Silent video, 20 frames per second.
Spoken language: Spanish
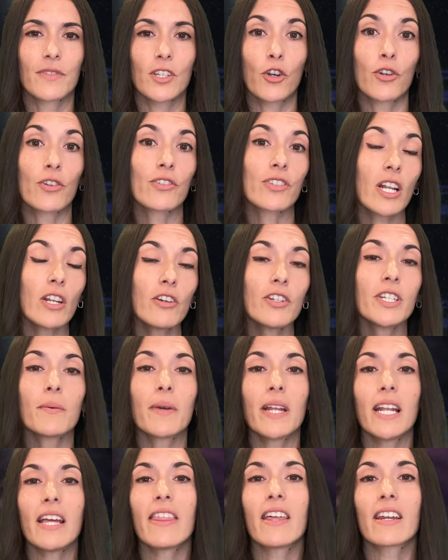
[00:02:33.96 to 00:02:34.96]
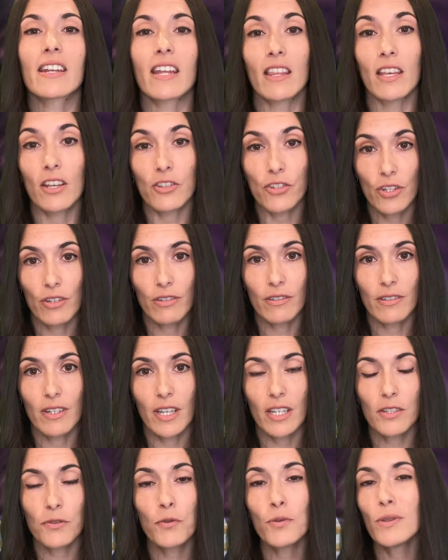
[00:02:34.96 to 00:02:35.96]
Conocer los niveles de radiación
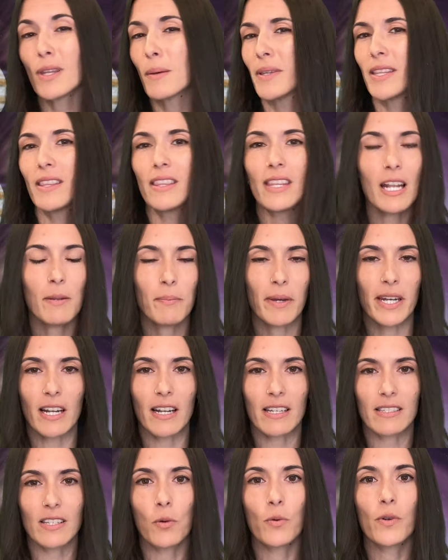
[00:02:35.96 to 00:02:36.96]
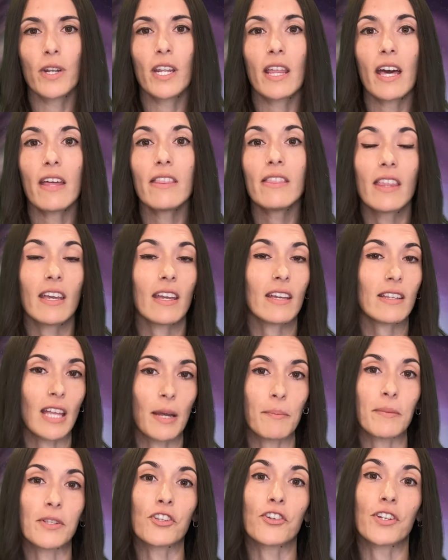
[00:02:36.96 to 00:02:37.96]
es fundamental para la seguridad de
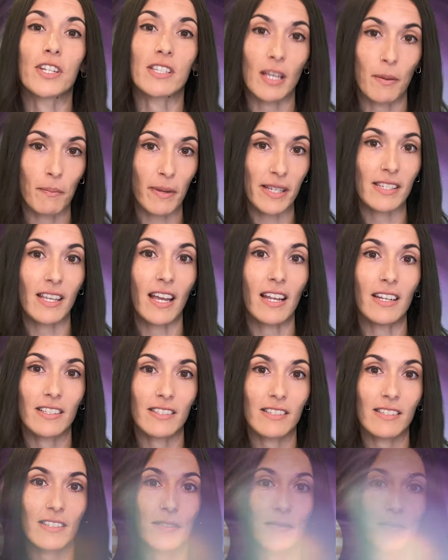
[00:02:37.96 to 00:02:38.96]
estas misiones espaciales.